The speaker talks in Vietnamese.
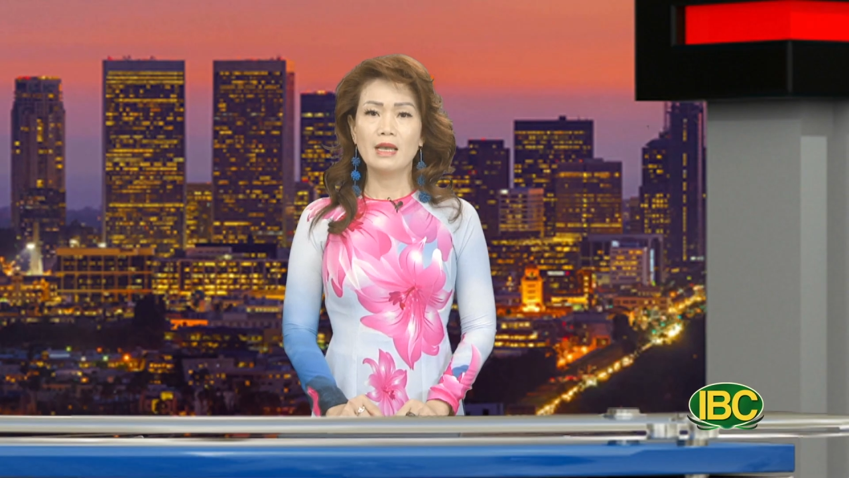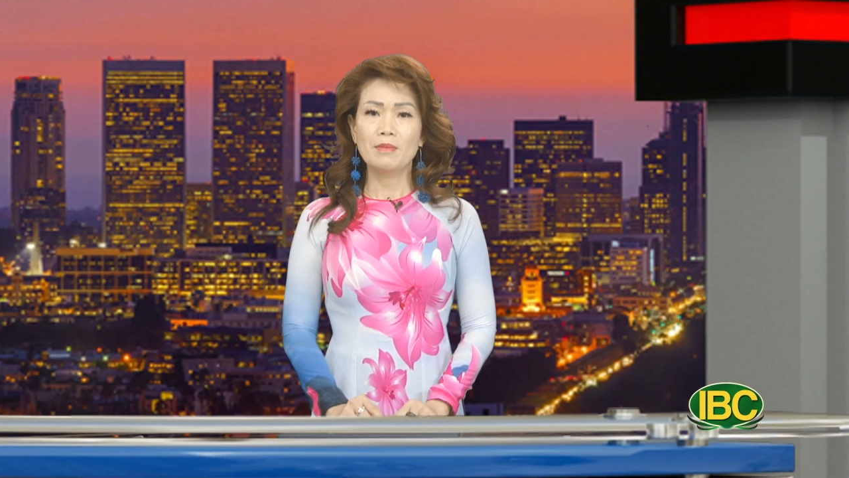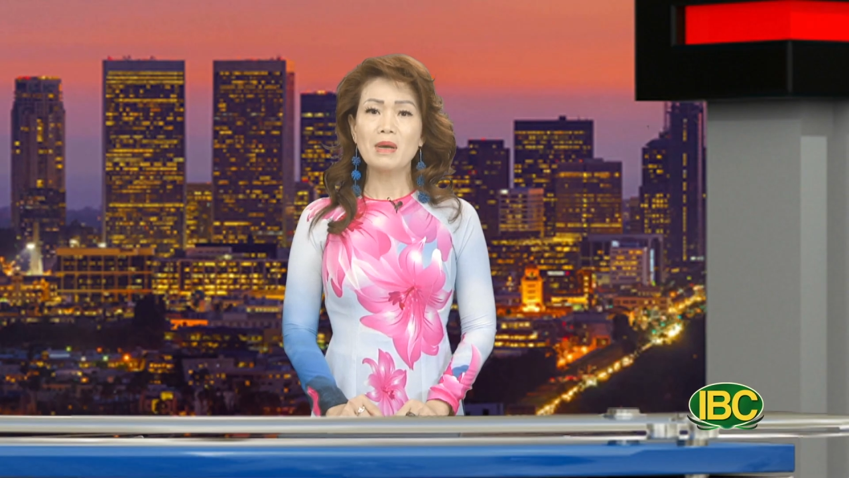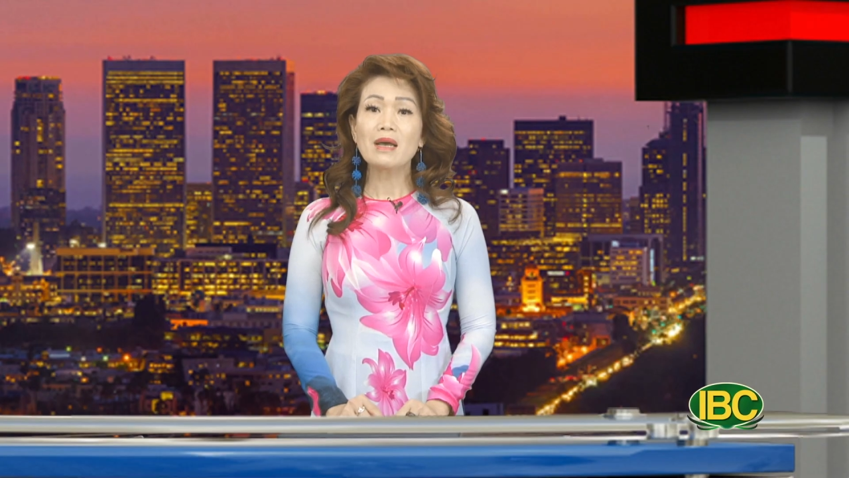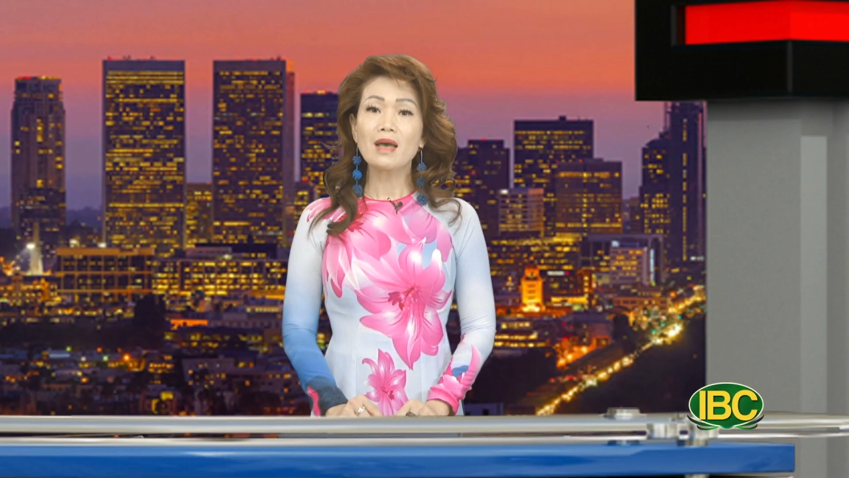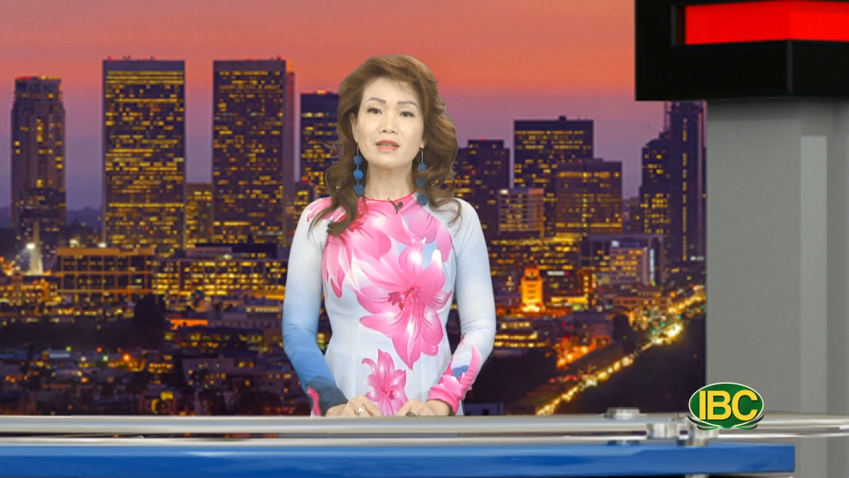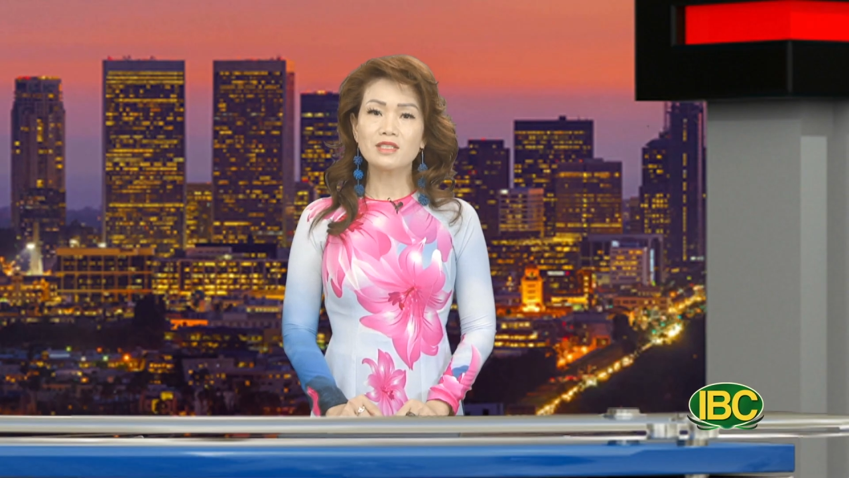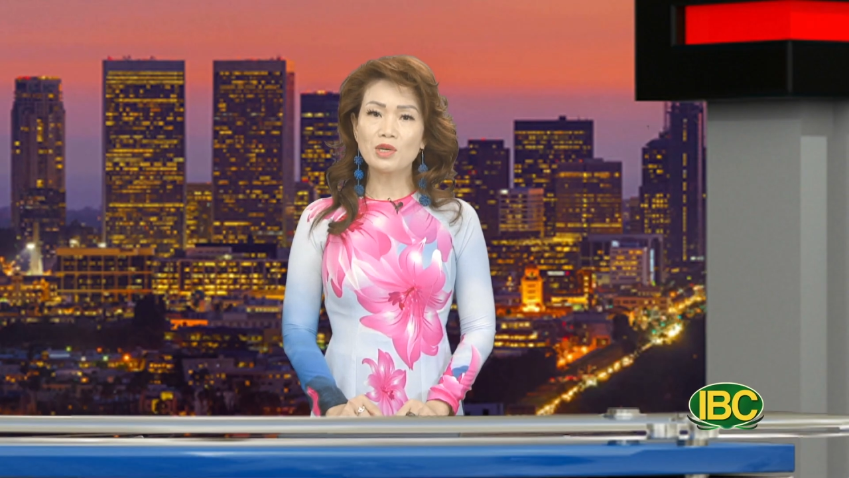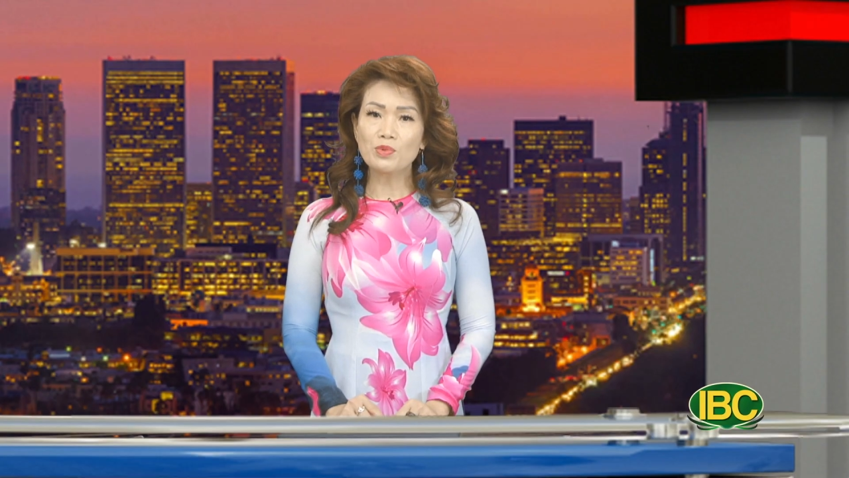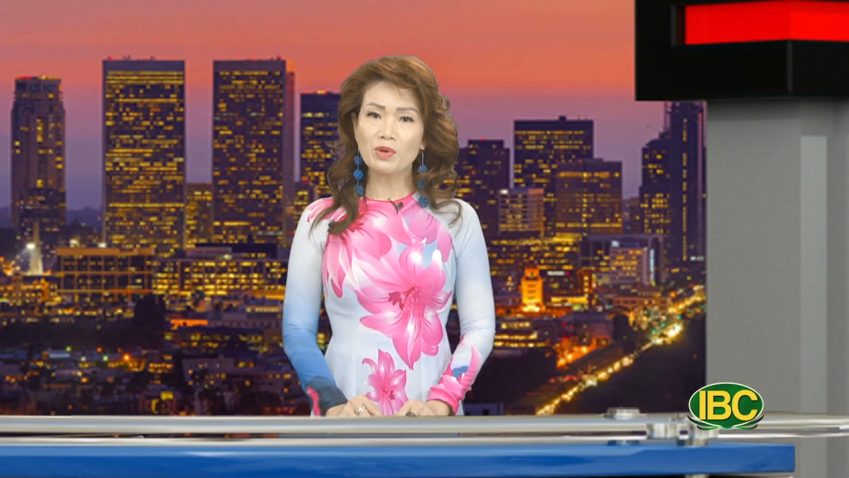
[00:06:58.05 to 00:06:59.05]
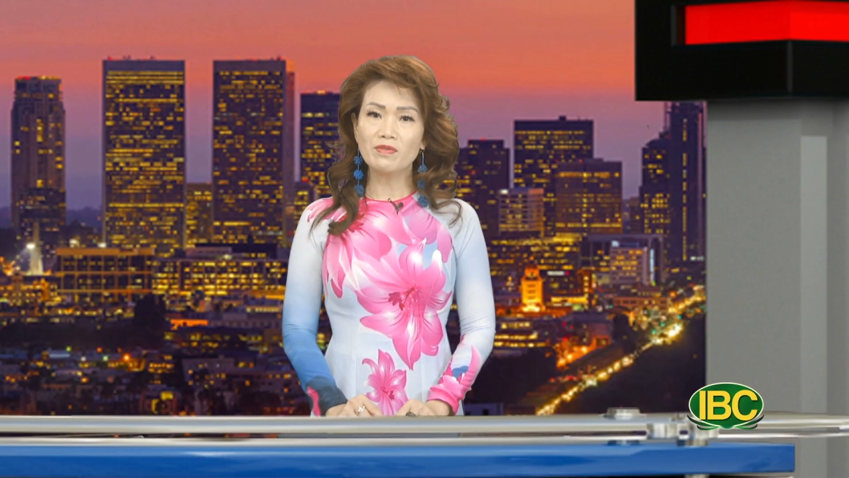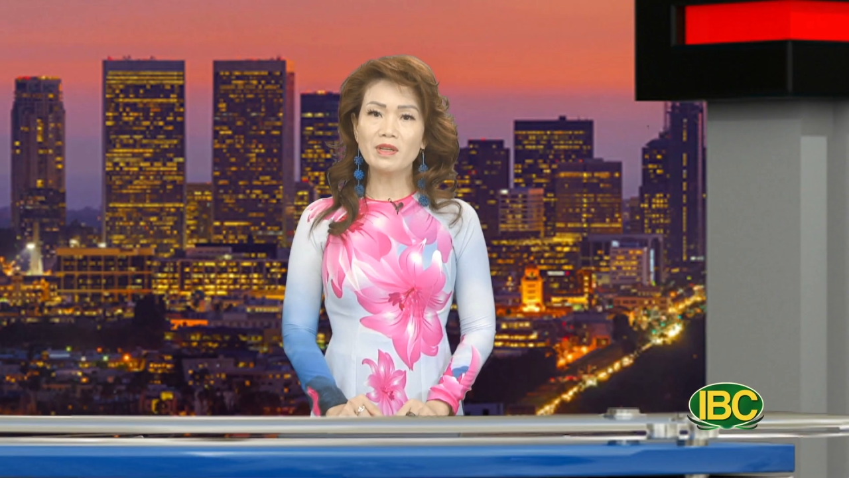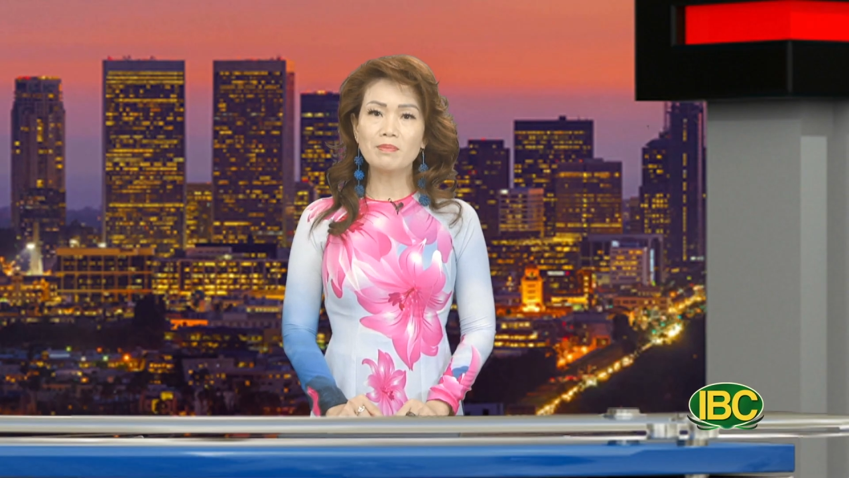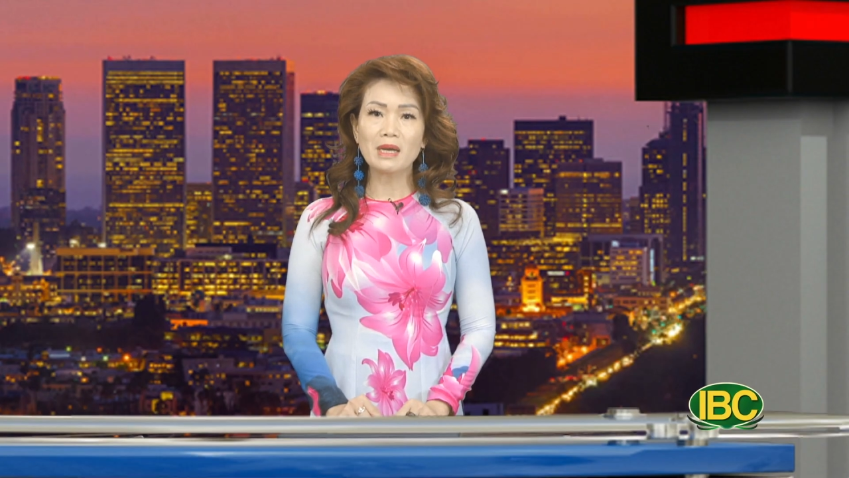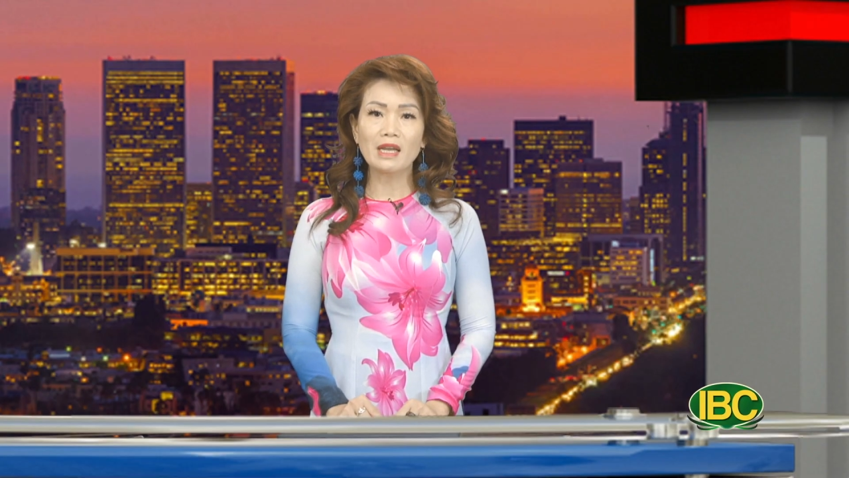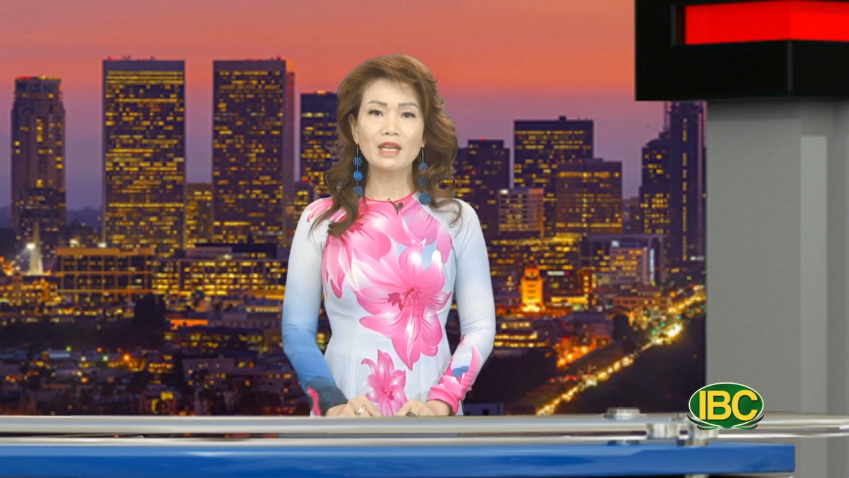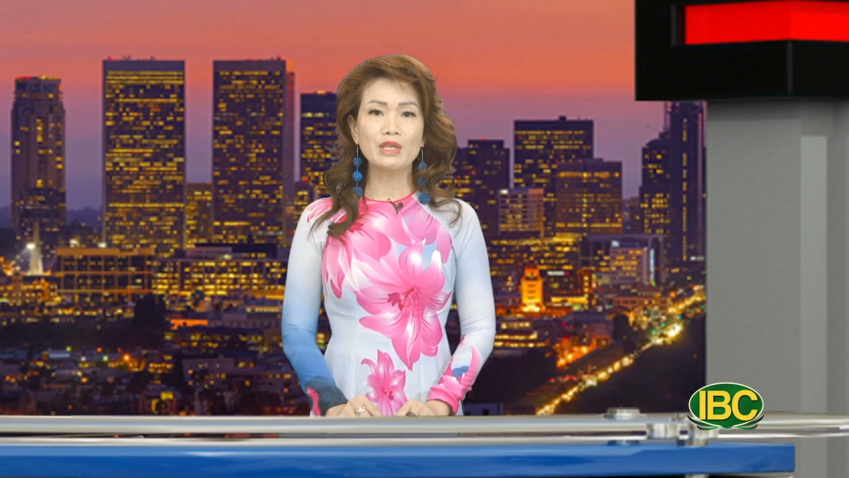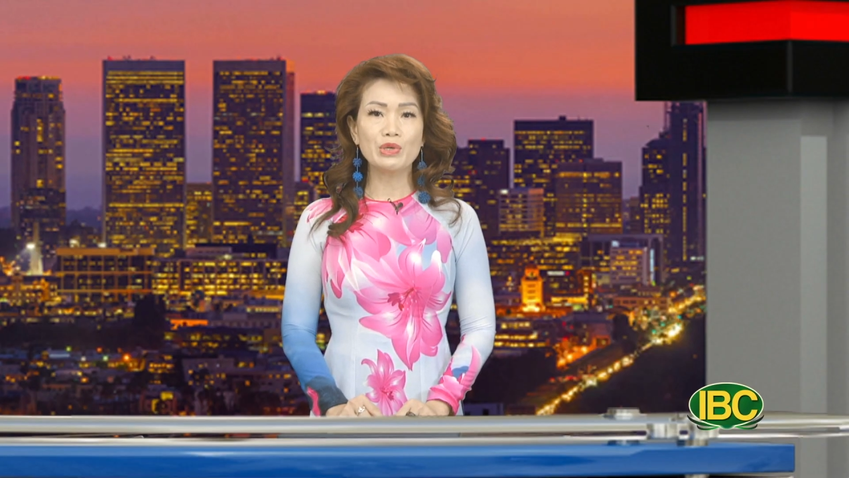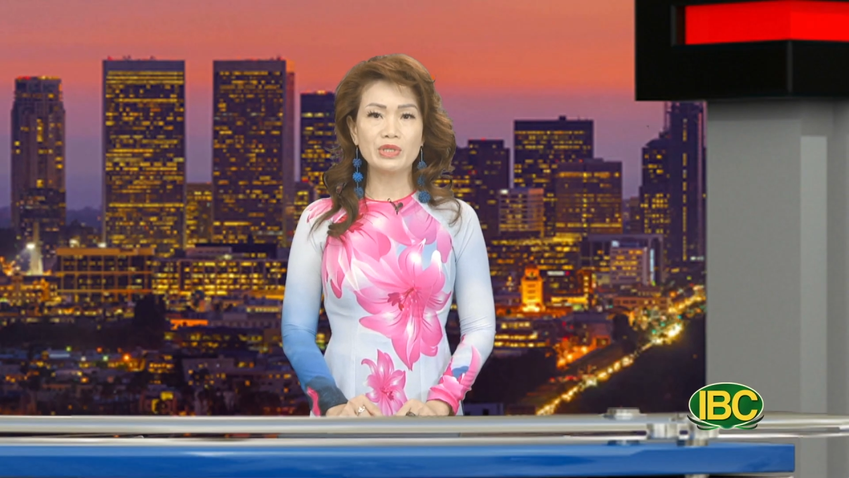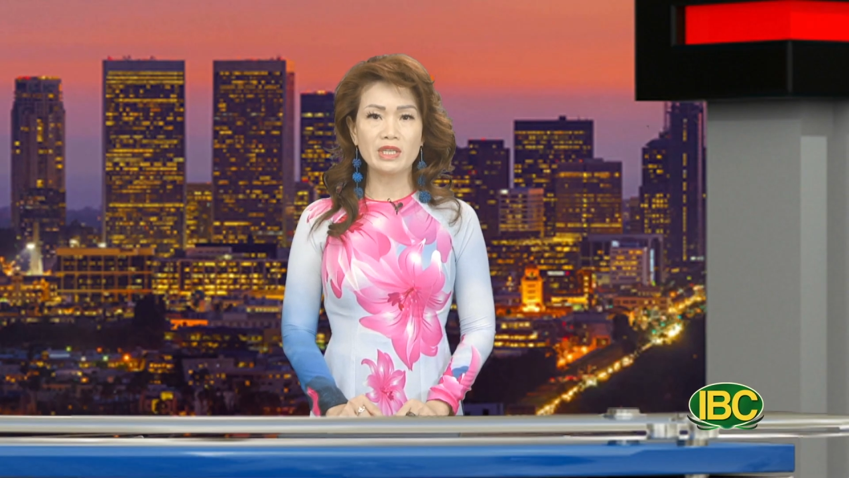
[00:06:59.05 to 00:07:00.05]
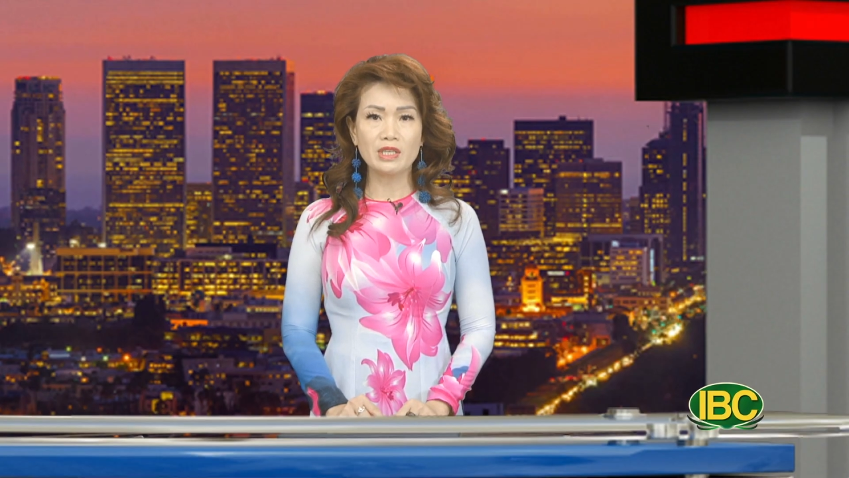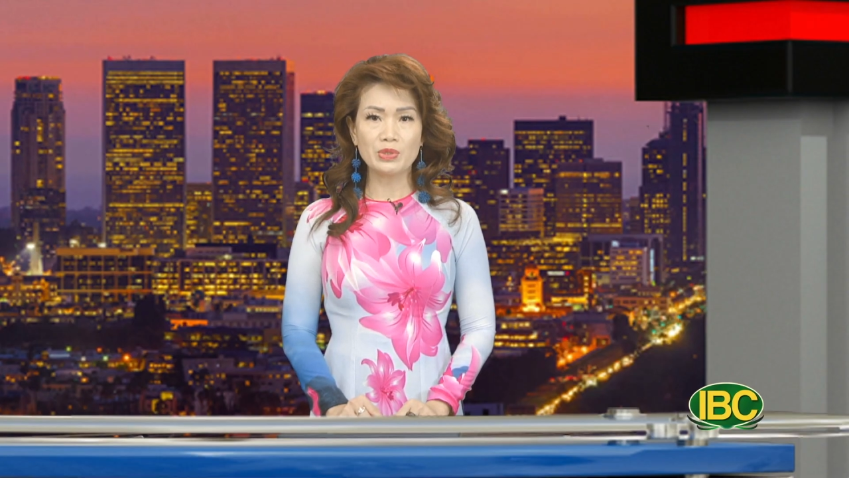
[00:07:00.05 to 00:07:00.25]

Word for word: Bắc Hàn chống Covid bằng cách điều trị